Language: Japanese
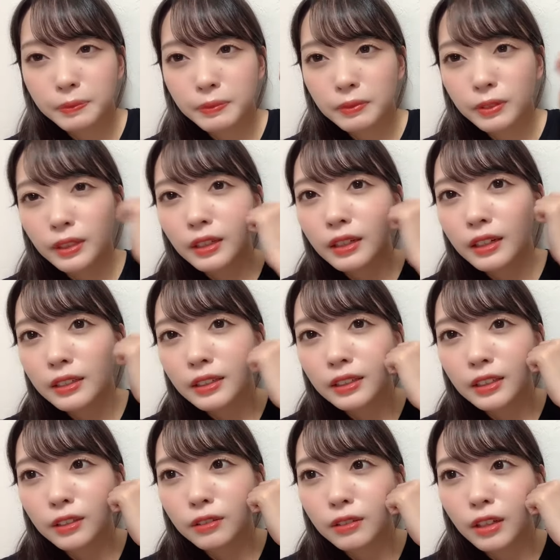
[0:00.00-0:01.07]
振り返で
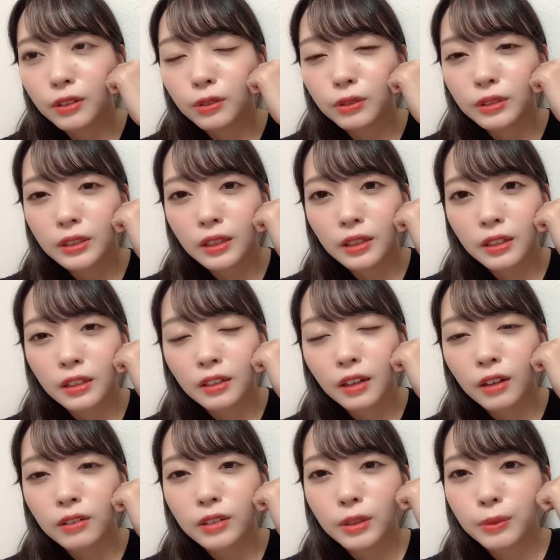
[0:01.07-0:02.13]
きる可能性
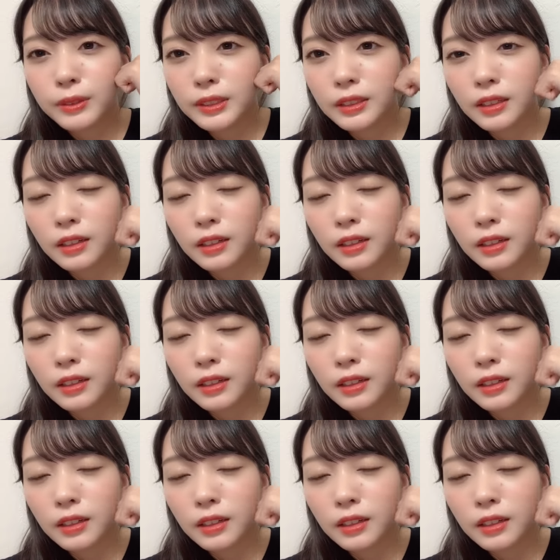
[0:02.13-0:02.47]
あるかもし